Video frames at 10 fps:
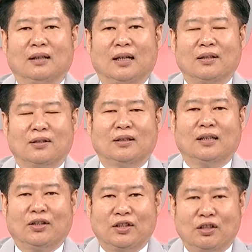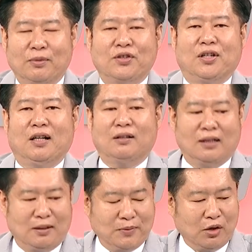啊，这到底有没有像
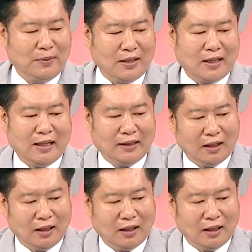啊？那我们后面再看